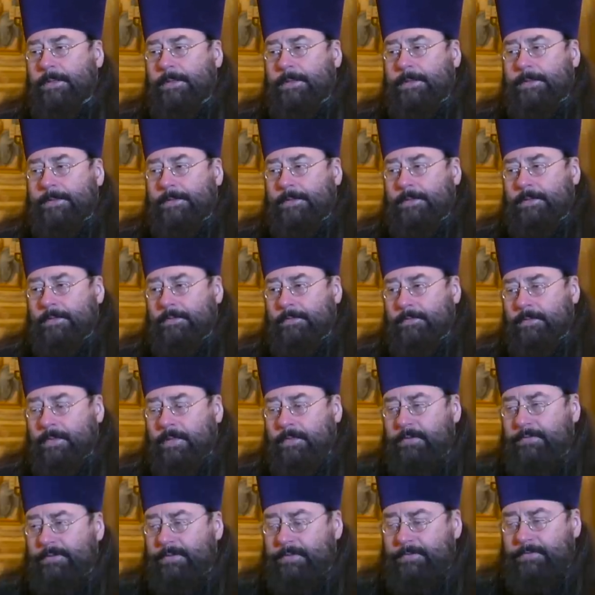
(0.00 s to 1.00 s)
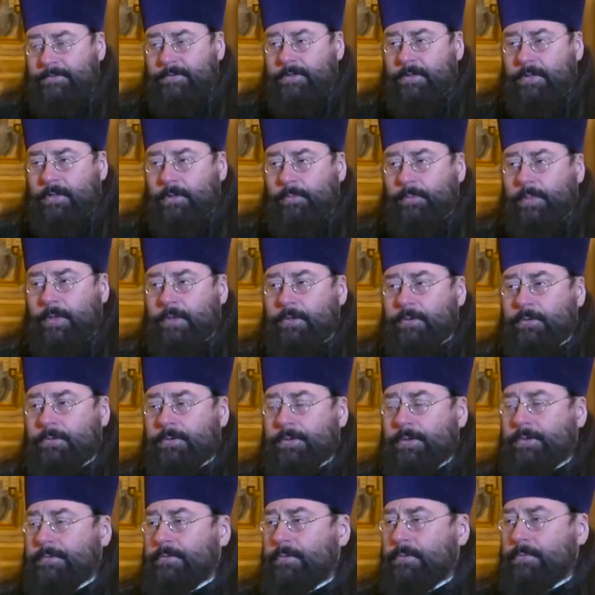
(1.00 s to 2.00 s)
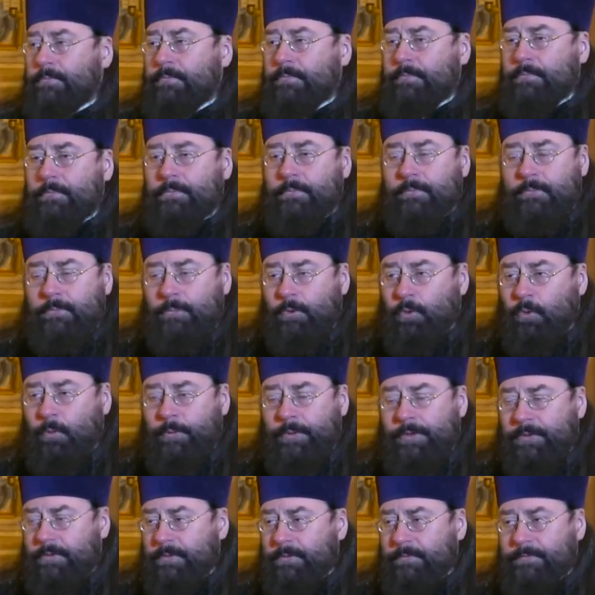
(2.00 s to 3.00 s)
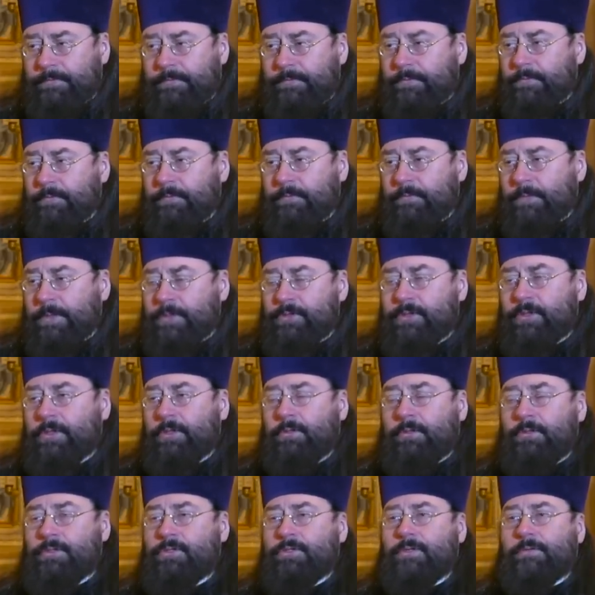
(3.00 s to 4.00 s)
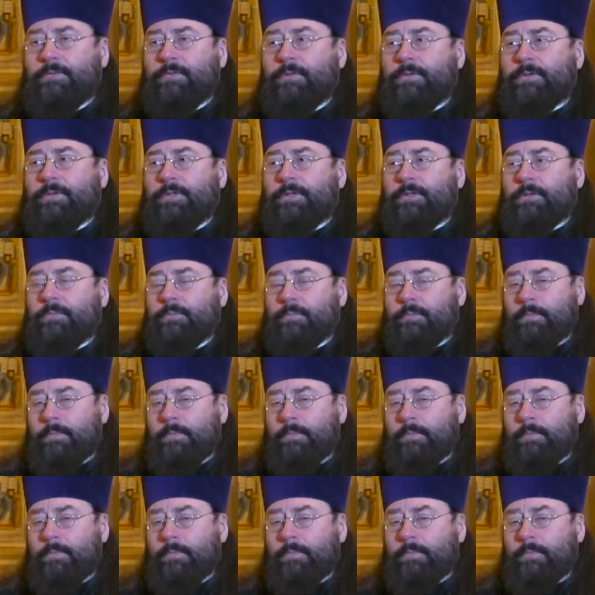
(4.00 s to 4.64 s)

а, разведывательный полет, у него документов почти ничего нет,